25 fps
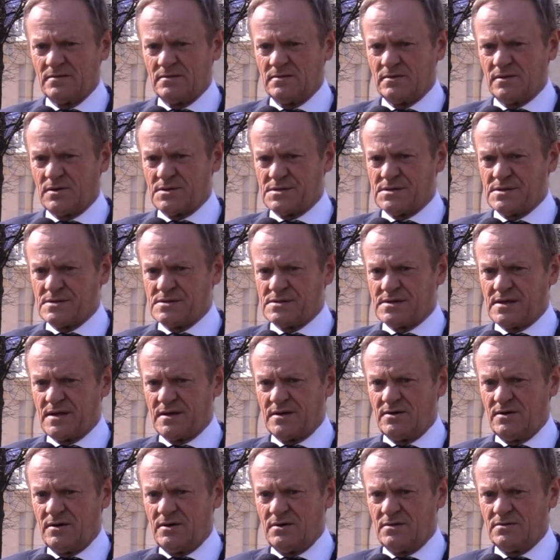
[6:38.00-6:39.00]

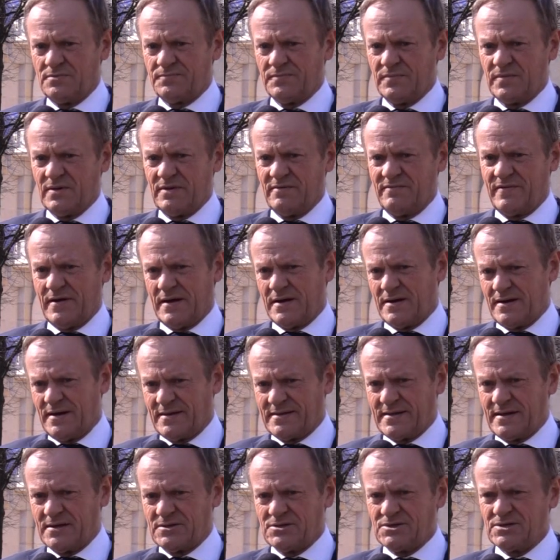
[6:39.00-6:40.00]
rosyjskiego mm, węgla.
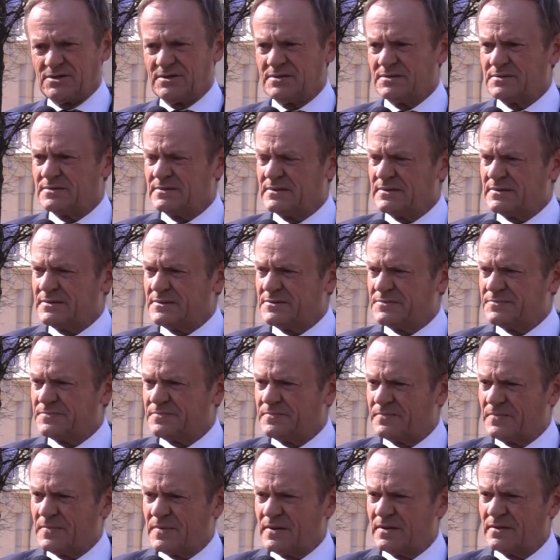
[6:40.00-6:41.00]
Także
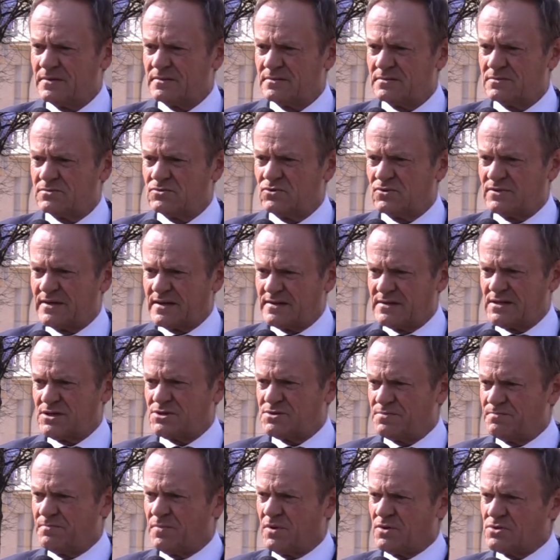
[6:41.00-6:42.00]
Mm, tutaj
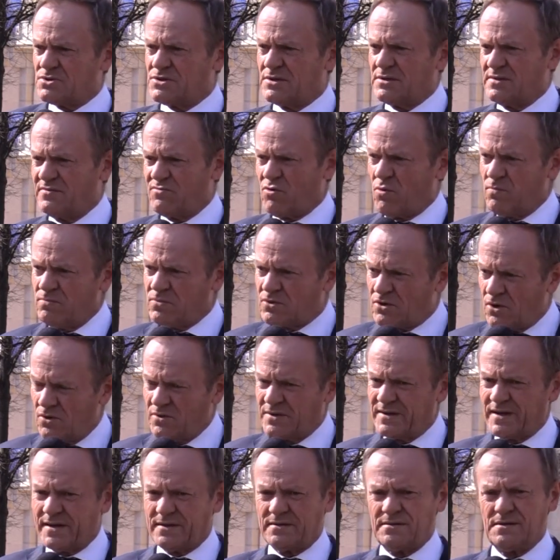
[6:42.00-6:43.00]
też oczekiwałbym
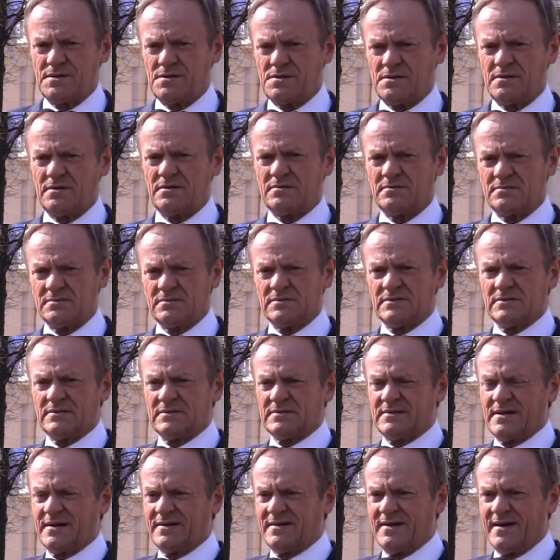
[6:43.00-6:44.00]
konkretnych y,
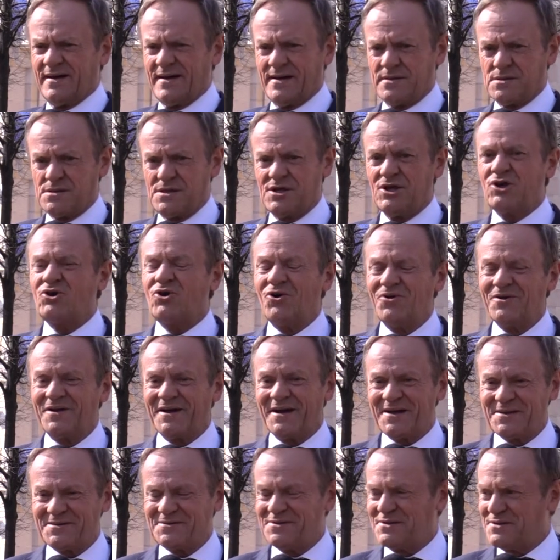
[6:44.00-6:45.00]
deklaracji i
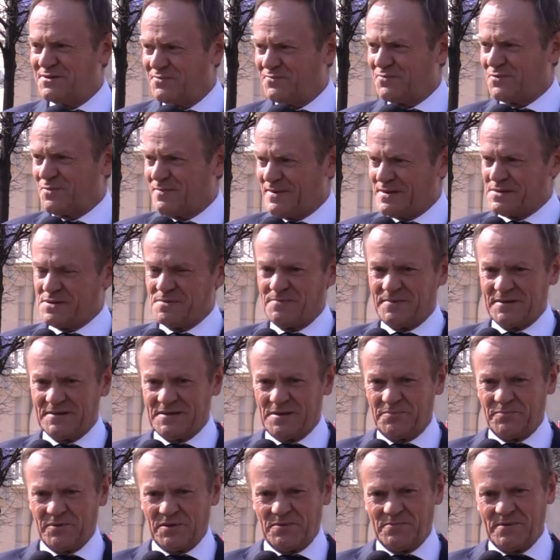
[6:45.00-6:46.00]
konkretnych informacji
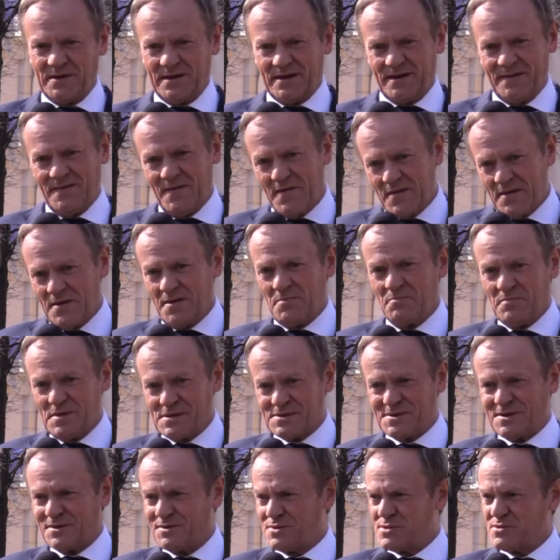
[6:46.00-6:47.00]
pana premiera.
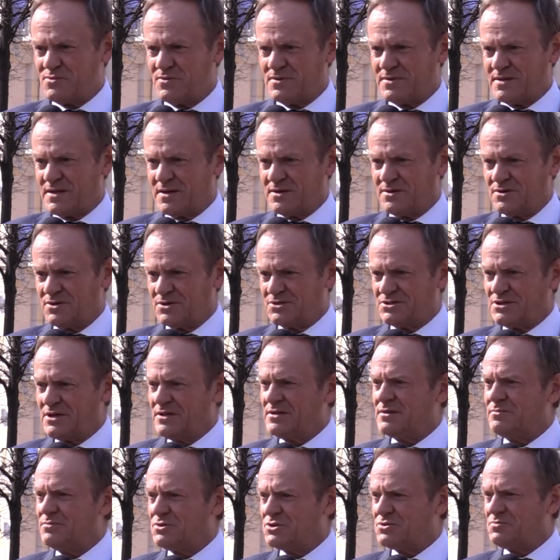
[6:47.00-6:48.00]
Bez tego słynnego
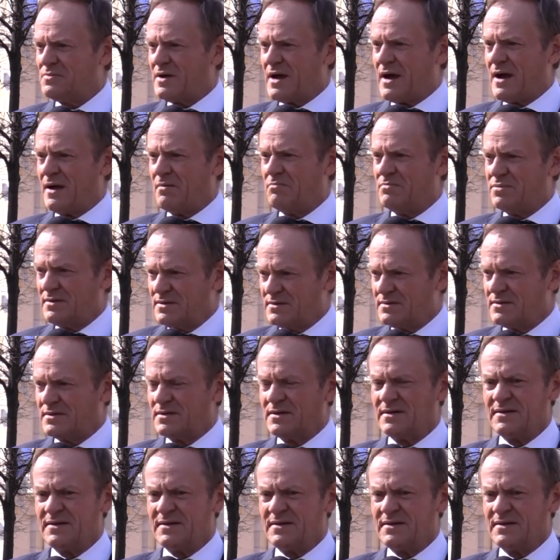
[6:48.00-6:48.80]
chcielibyśmy, aby,